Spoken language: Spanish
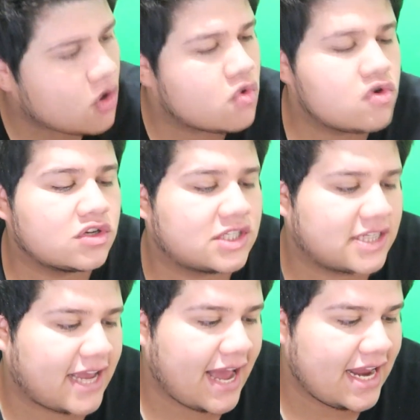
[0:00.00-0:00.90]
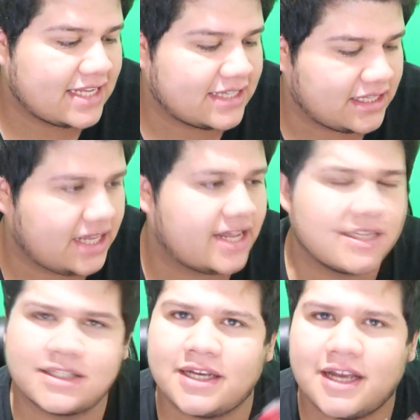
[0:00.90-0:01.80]
unos
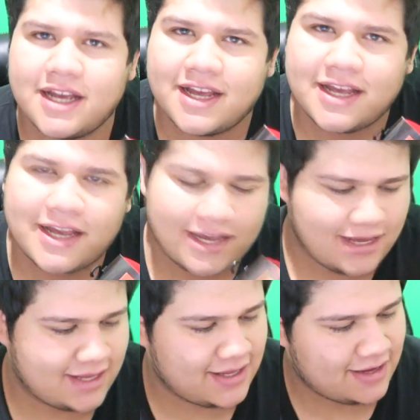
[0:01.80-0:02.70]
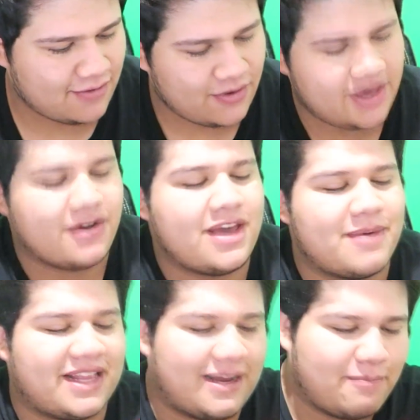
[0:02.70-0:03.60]
calcetines. Oye, oye, me
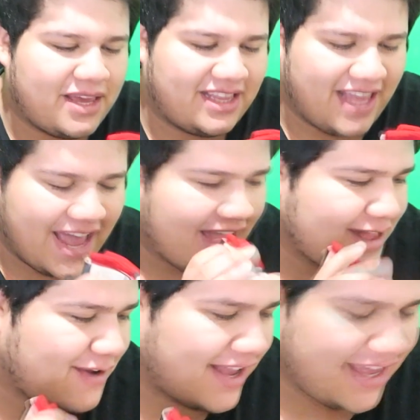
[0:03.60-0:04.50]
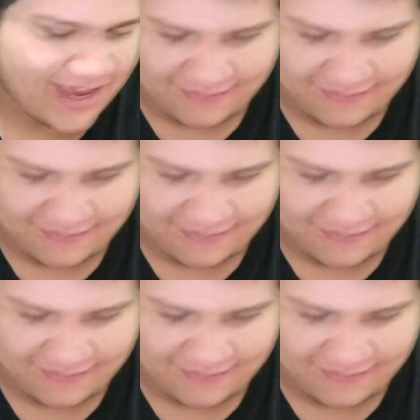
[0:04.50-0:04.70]
están vistiendo aquí